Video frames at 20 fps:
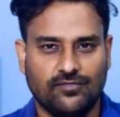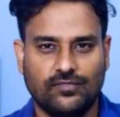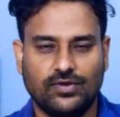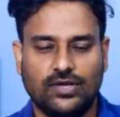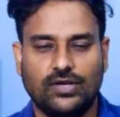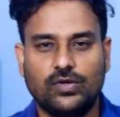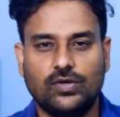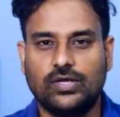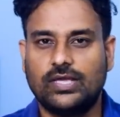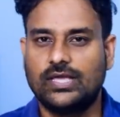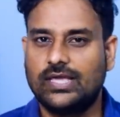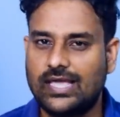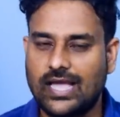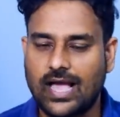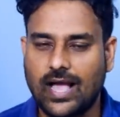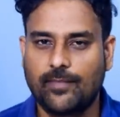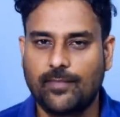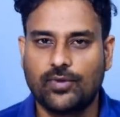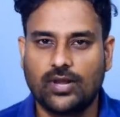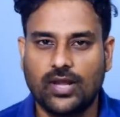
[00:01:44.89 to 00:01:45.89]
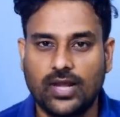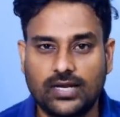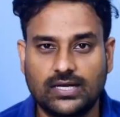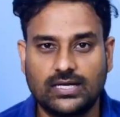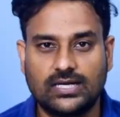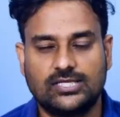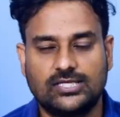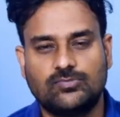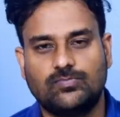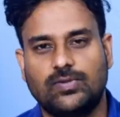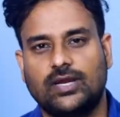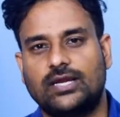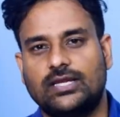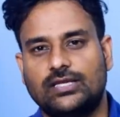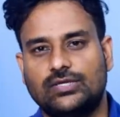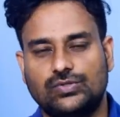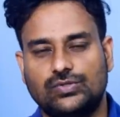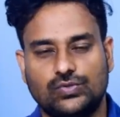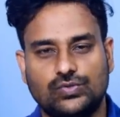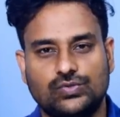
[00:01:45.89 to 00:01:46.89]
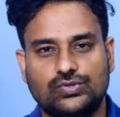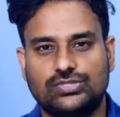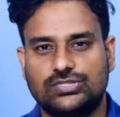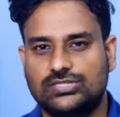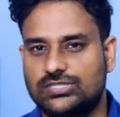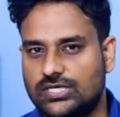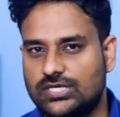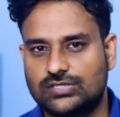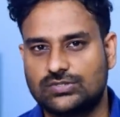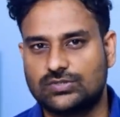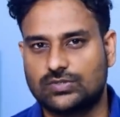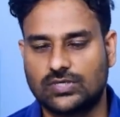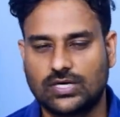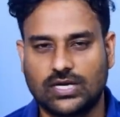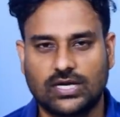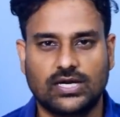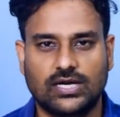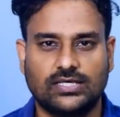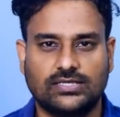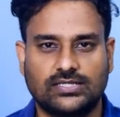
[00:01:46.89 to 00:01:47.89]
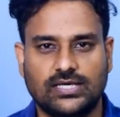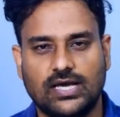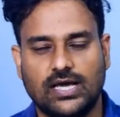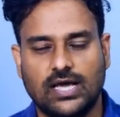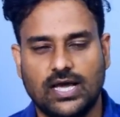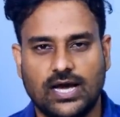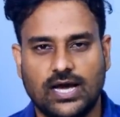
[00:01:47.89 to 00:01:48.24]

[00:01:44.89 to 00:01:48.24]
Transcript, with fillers: వీళ్ళు ఈ అమోలెడ్ డిస్ప్లేని యూజ్ చేస్తున్నట్లయితే